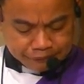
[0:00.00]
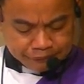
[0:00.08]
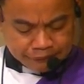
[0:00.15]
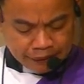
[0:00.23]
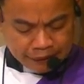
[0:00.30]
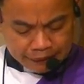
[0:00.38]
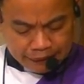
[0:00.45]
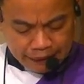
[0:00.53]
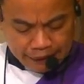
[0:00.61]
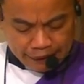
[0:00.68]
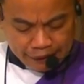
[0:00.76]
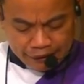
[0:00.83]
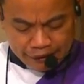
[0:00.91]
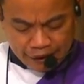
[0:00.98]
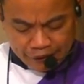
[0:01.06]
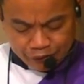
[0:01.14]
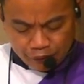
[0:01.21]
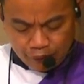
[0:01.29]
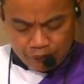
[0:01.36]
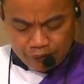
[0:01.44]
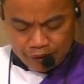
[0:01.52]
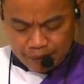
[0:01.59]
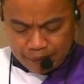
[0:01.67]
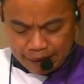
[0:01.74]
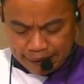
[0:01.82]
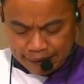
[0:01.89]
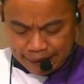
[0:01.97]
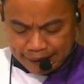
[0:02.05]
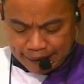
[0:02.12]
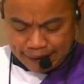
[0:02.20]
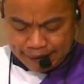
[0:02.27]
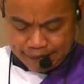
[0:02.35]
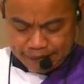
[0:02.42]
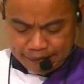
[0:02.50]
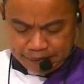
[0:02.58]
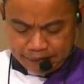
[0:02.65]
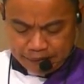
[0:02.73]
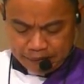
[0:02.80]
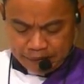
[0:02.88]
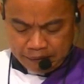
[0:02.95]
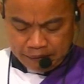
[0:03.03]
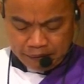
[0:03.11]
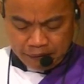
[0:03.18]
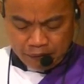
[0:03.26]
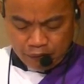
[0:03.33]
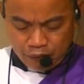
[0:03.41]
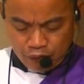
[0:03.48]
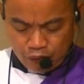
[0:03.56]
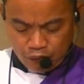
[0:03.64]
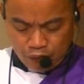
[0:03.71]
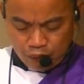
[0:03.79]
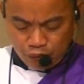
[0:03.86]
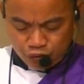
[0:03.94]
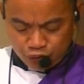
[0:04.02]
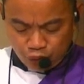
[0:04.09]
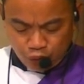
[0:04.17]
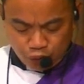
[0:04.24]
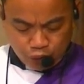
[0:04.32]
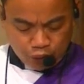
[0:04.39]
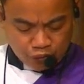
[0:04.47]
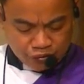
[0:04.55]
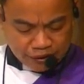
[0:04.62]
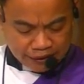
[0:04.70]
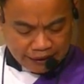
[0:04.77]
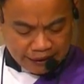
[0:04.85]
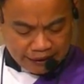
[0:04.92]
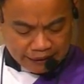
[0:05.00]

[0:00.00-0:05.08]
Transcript: dili gid nato na malikayan musugot or sa dili